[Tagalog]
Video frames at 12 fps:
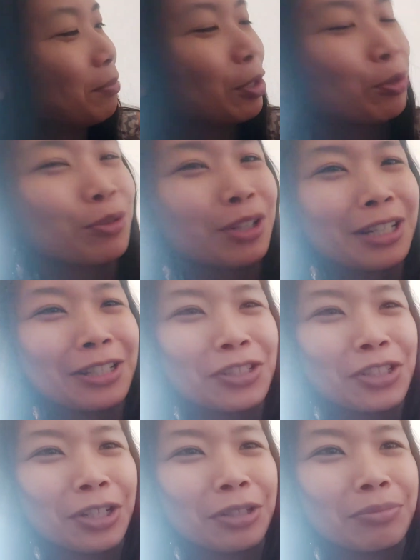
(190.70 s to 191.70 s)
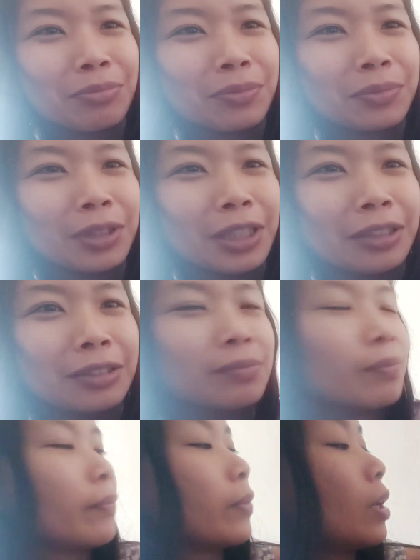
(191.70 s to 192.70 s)
Pero Korean siya eh.
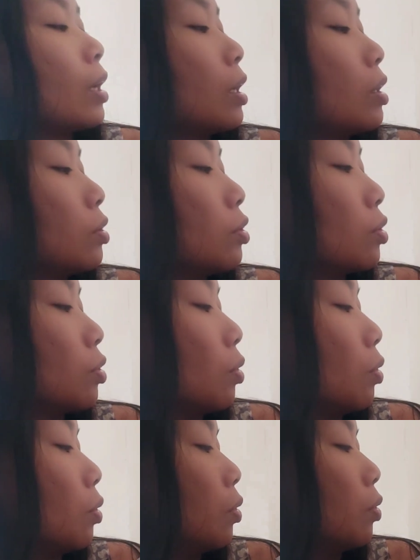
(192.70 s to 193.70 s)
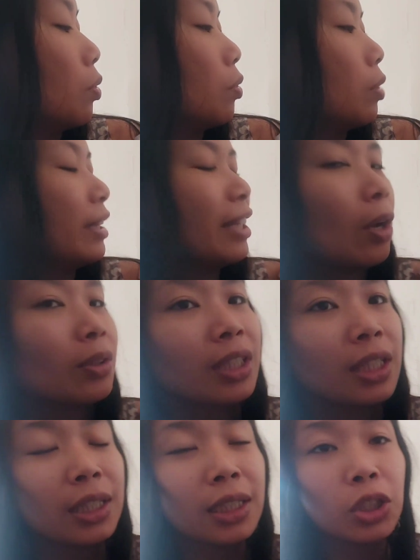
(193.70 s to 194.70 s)
So, ang tawag
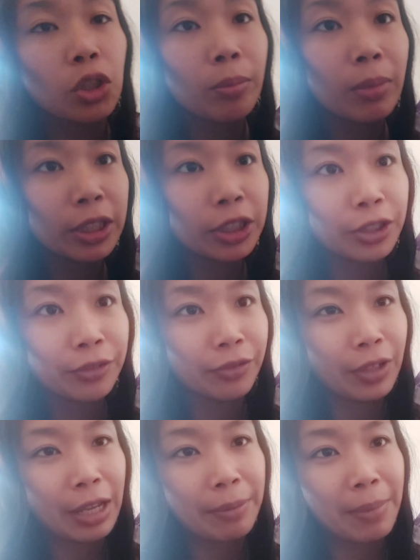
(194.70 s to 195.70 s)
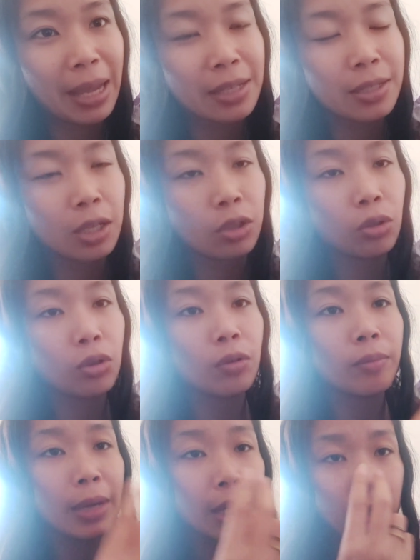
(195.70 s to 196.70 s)
nila dito, butterfly mask. Ito
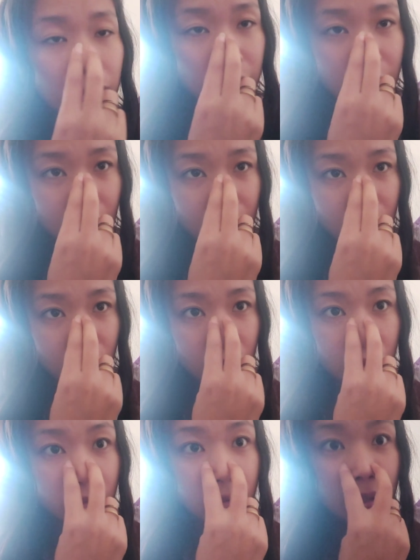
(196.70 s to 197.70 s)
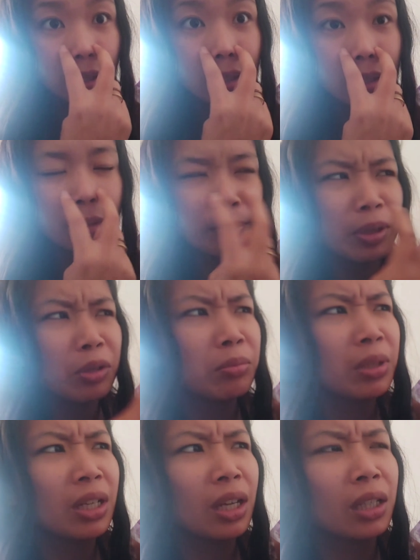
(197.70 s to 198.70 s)
yung meron sa ilong, sa ganyan. Pero
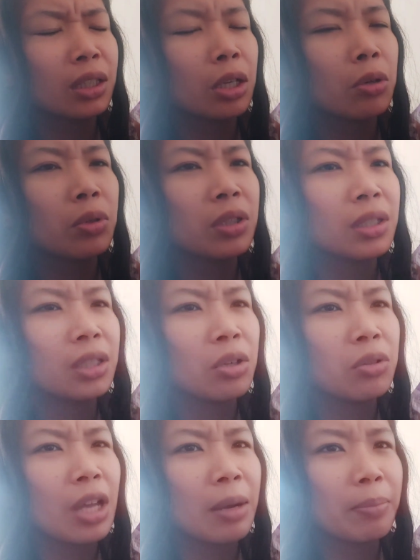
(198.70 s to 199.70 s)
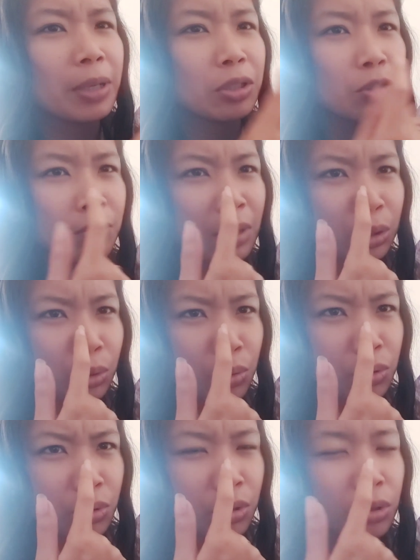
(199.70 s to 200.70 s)
may nakita ko, hindi daw dapat yung,
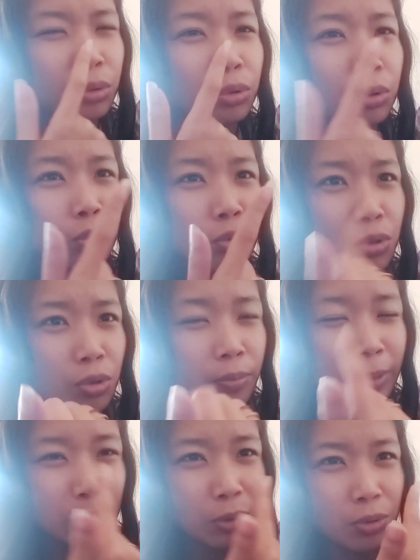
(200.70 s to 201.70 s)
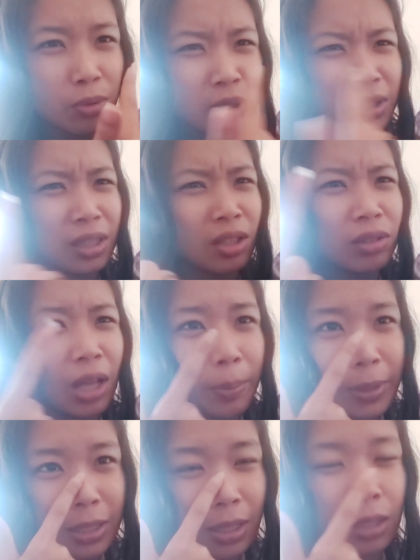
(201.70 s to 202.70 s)
matus yung tuso, patusok, hindi daw
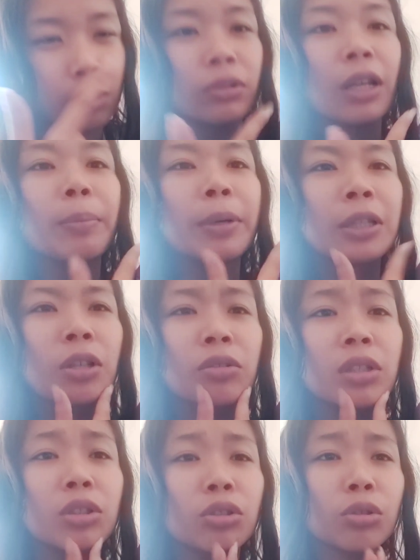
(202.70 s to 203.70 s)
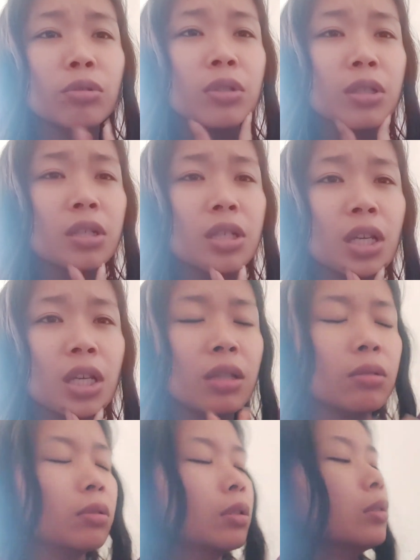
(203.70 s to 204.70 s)
dapat sa ilong, dapat daw dito yung sa
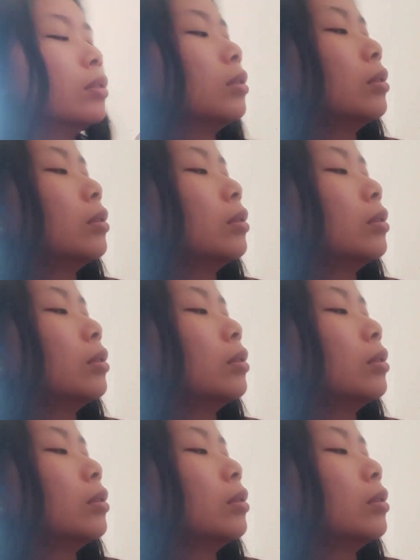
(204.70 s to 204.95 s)
chin.